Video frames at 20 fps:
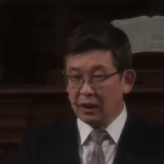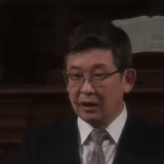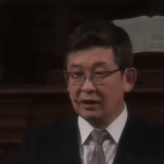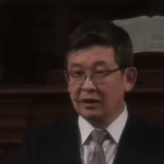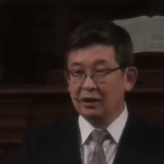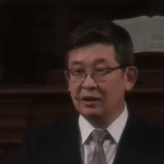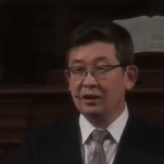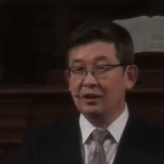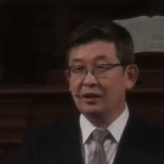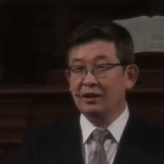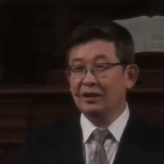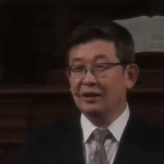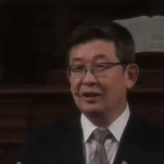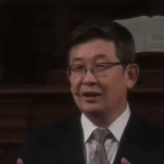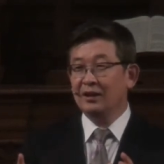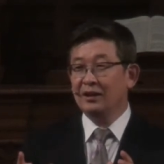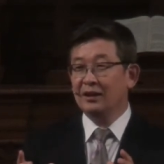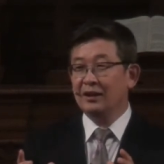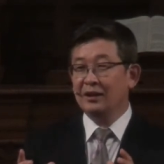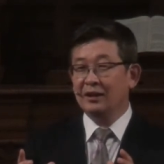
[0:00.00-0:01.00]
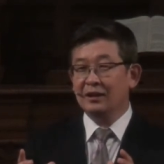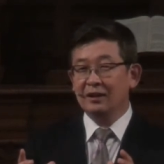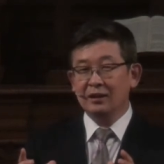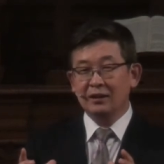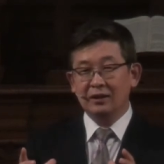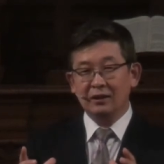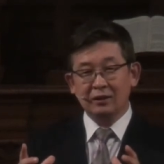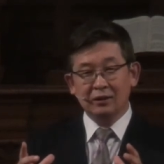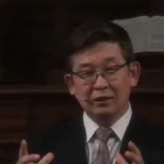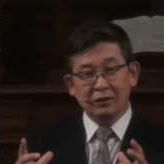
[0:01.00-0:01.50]
똑같은
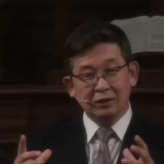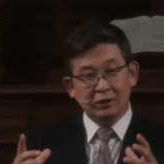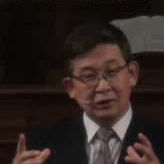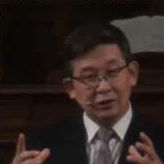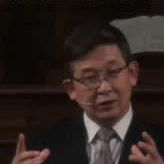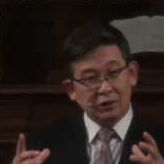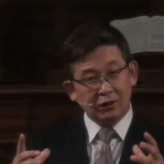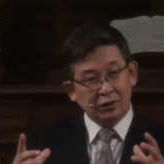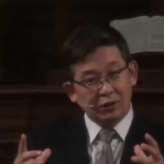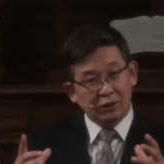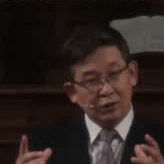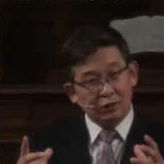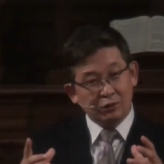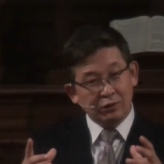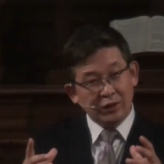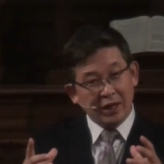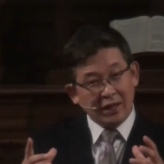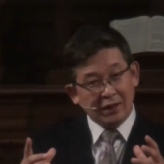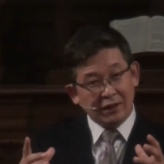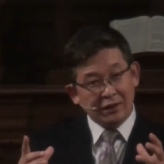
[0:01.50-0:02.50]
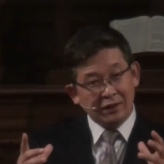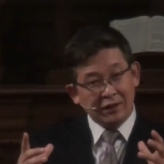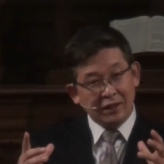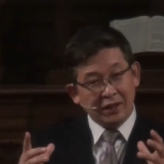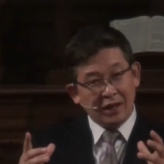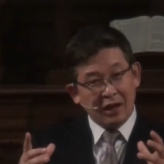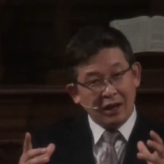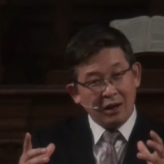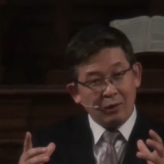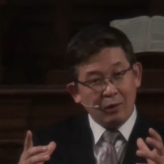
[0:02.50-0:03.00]
그 기둥의
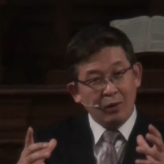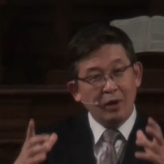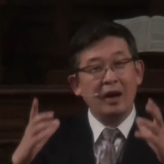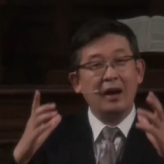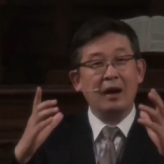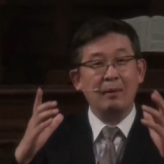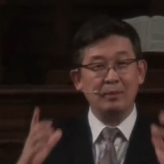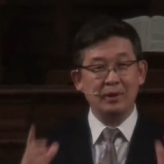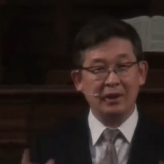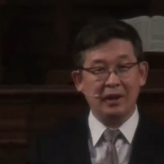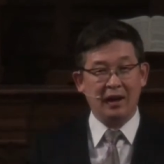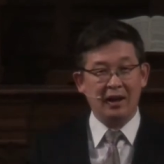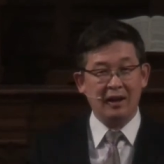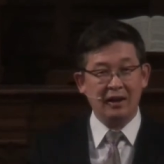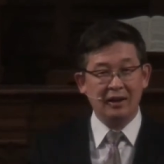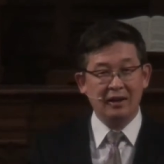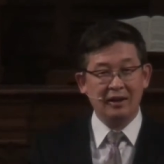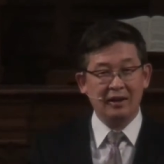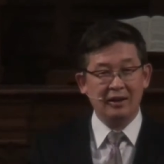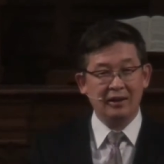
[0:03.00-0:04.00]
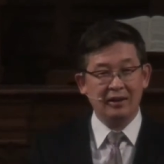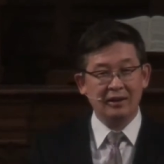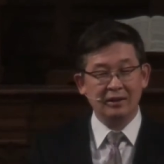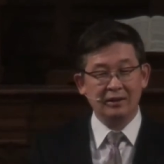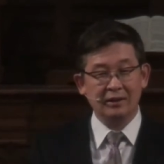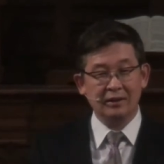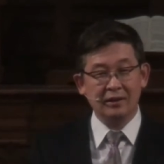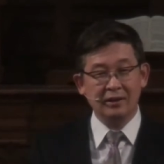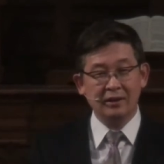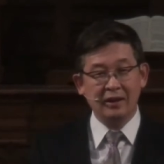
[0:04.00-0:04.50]
크기가 올라갑니다.
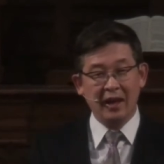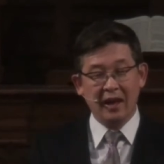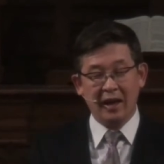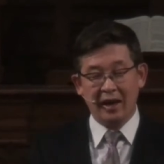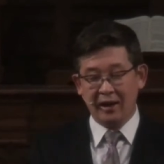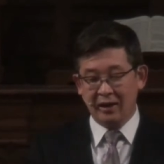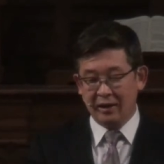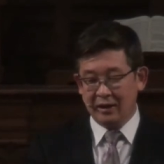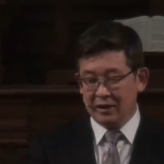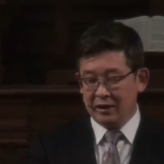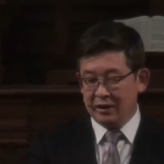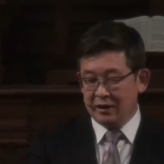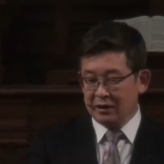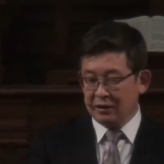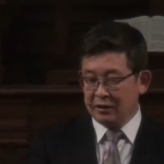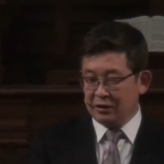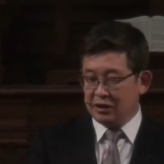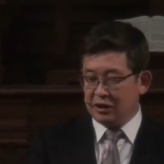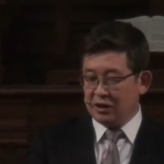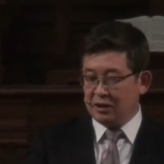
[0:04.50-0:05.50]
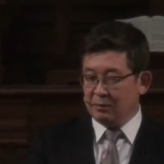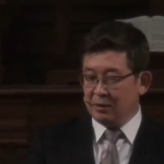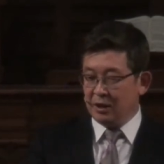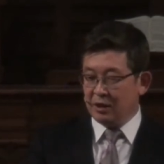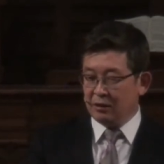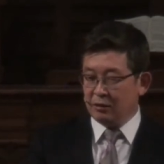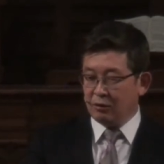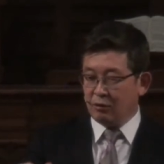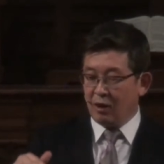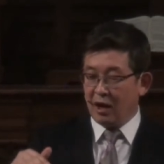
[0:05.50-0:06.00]
그런데 그
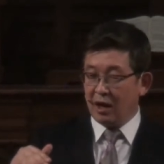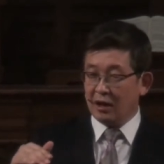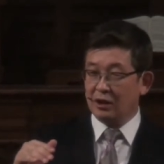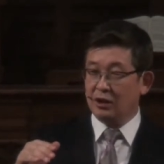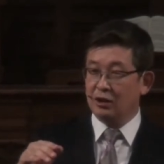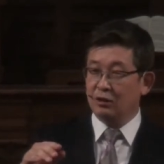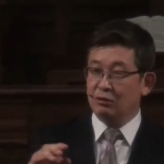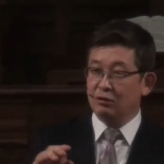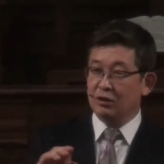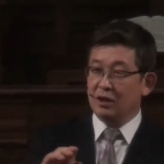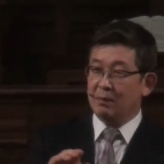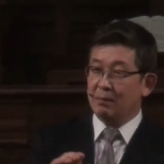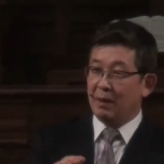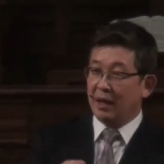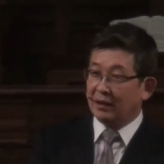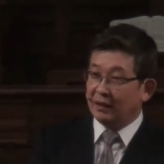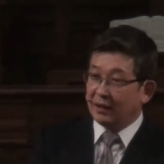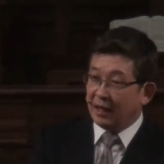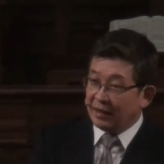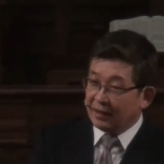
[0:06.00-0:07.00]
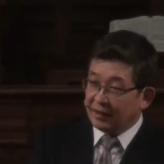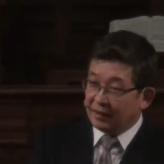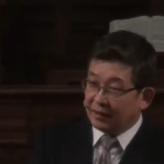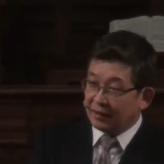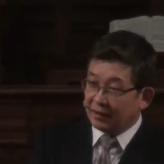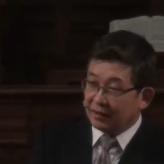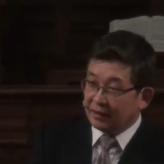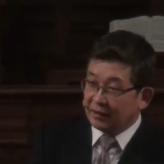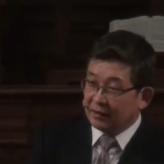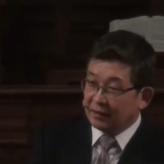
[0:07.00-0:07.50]
지면과 기둥이
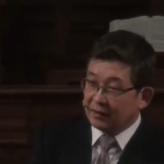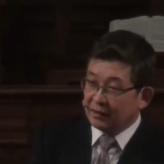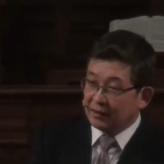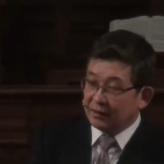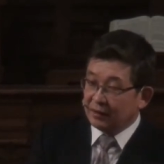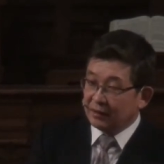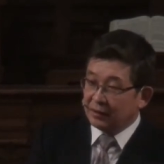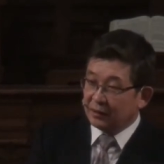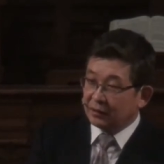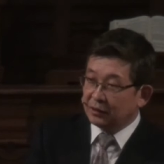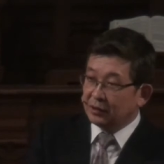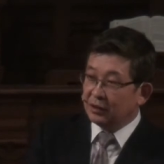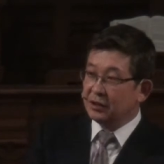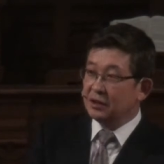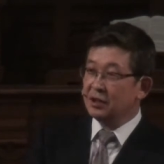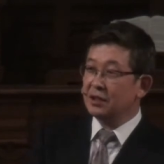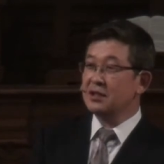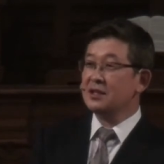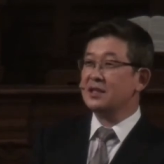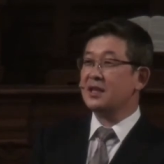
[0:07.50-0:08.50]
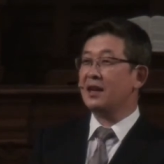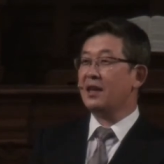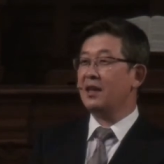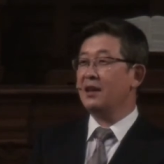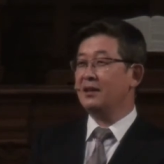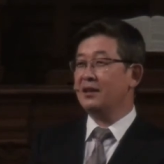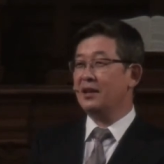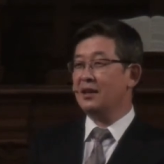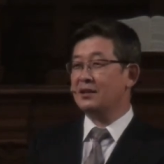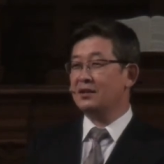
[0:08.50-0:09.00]
맞닿는 어떤
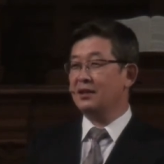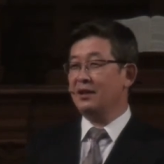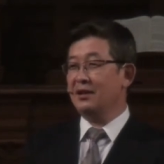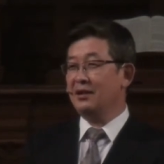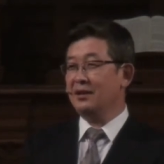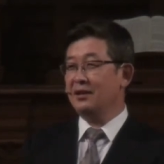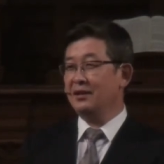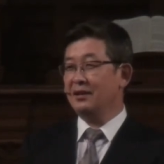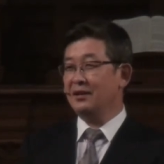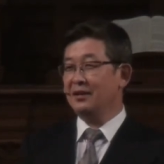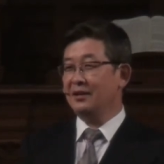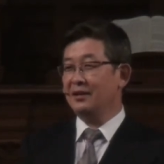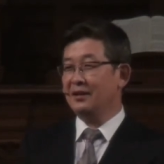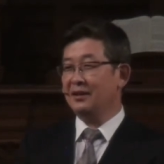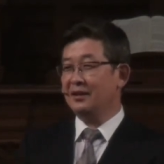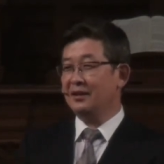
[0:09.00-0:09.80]
현상에 의해서